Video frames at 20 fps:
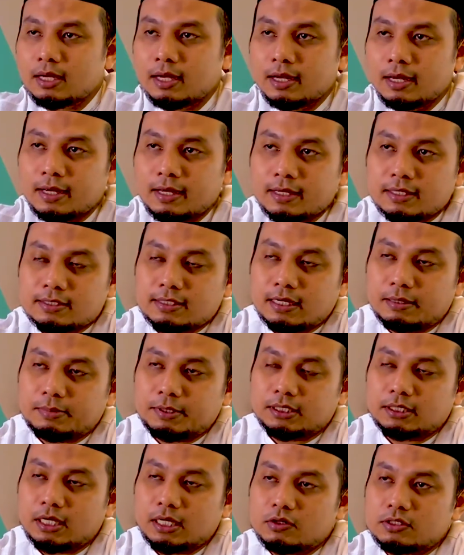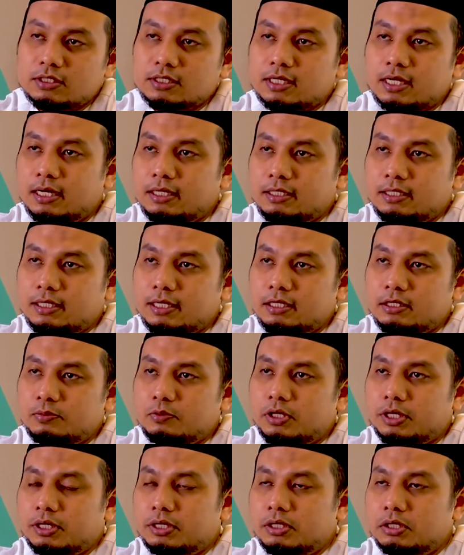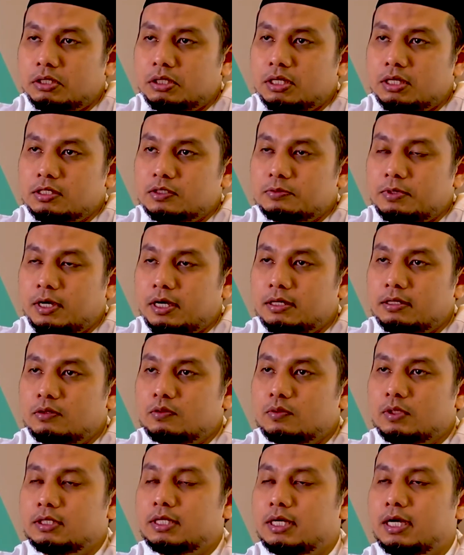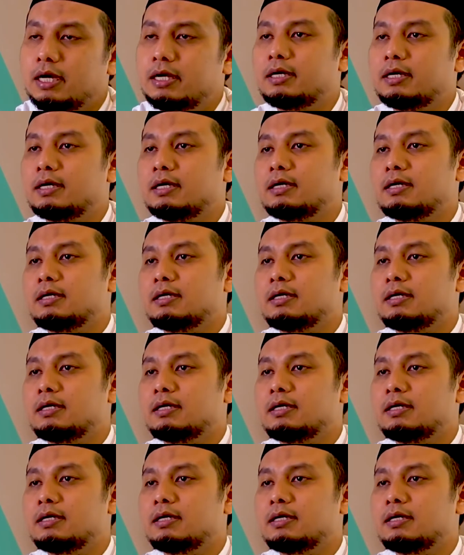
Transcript: Sahabat ngau sekalian yang mulakan Allah Subhanahu wa taala,